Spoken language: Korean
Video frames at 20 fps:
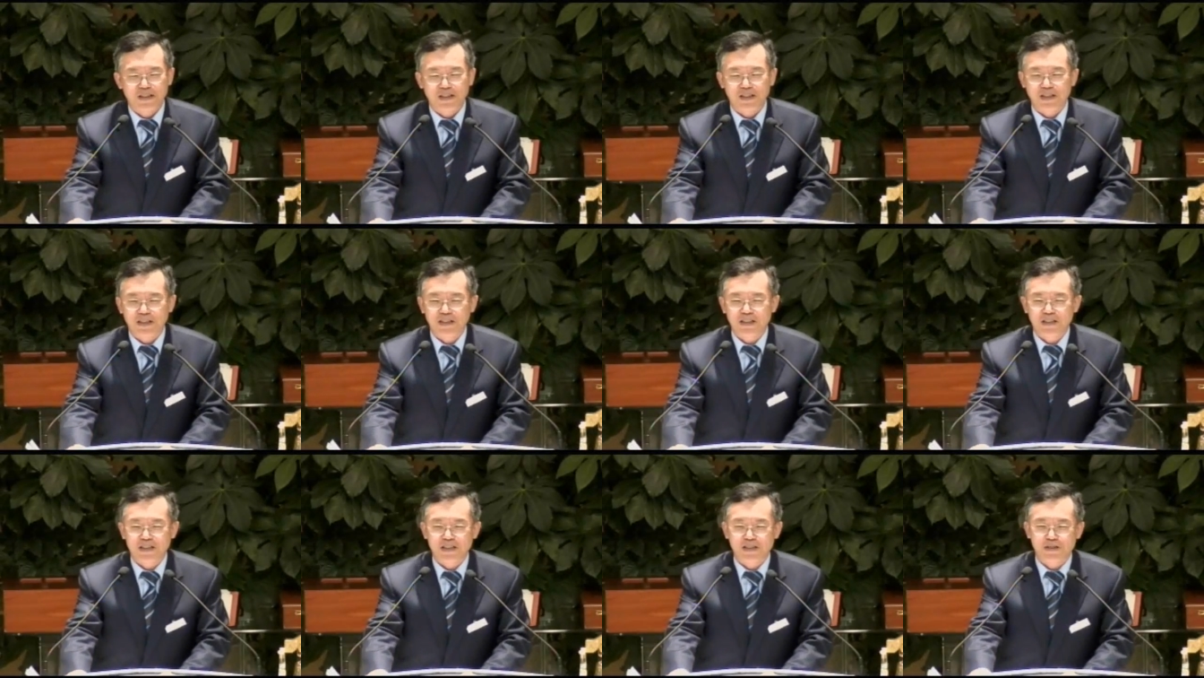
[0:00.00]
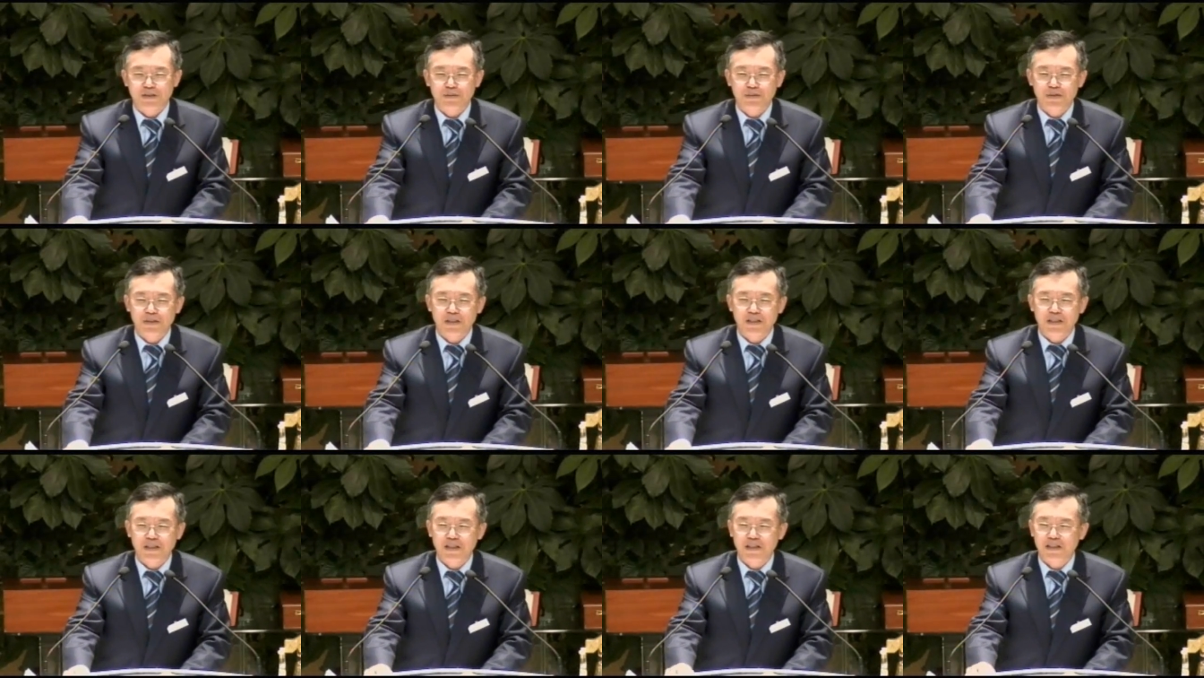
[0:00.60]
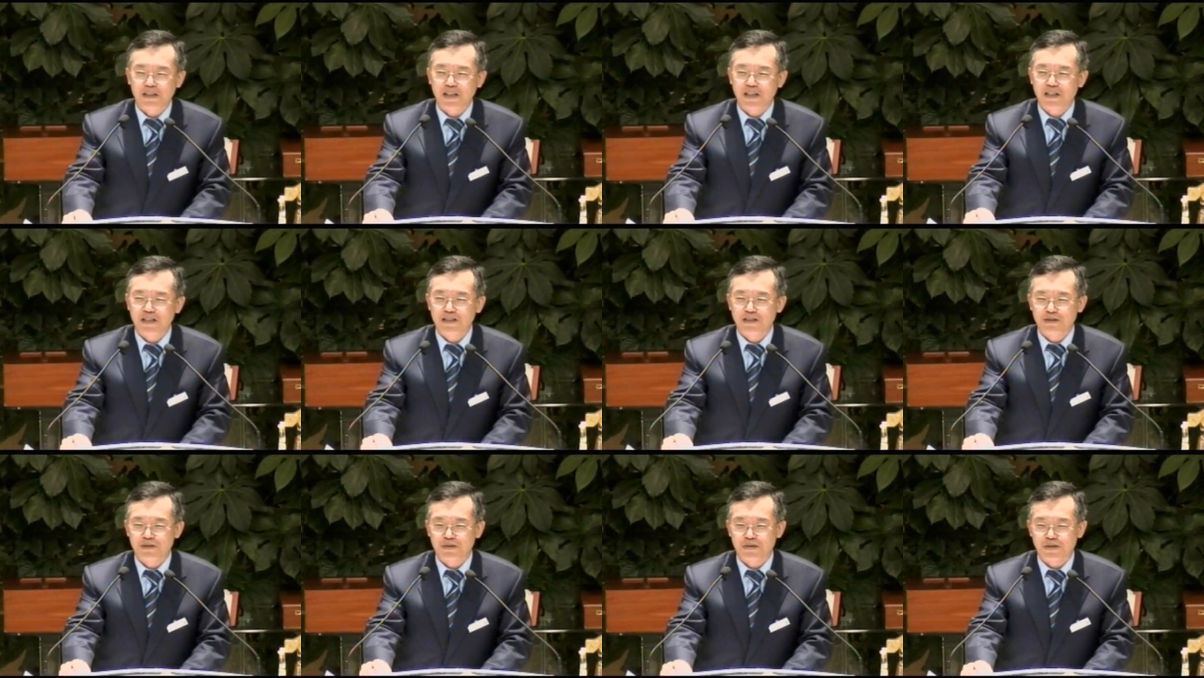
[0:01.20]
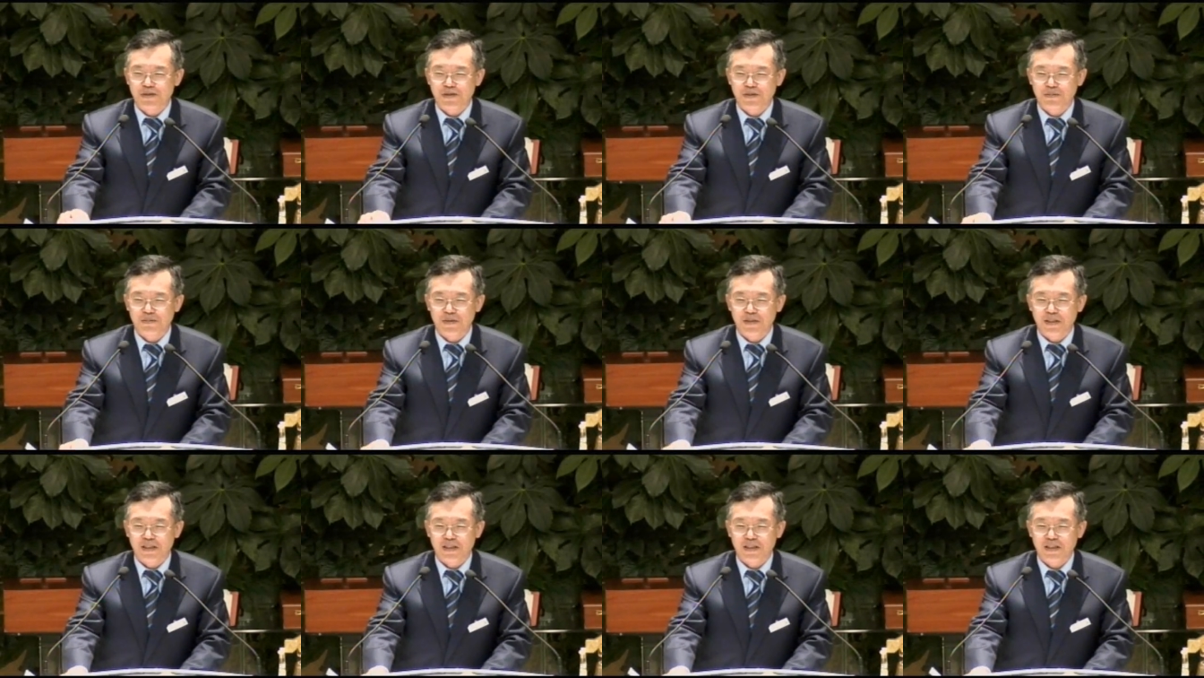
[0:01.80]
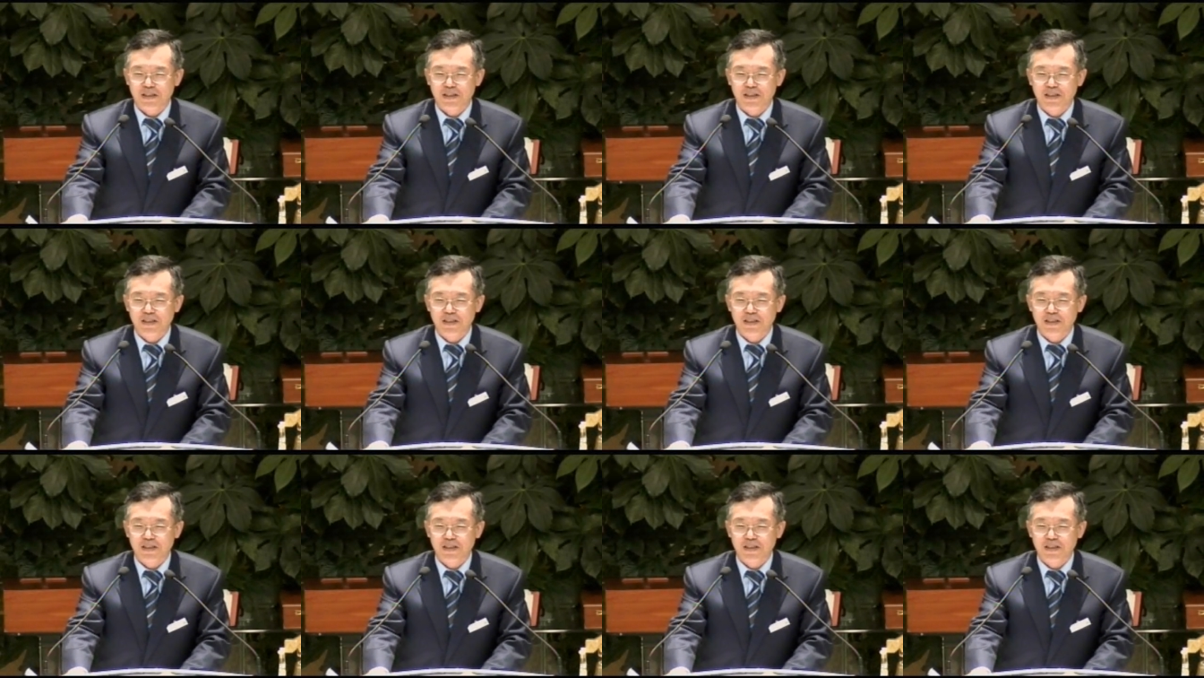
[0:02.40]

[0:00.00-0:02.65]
하나님께서 우리에게 내일을 주셨습니다.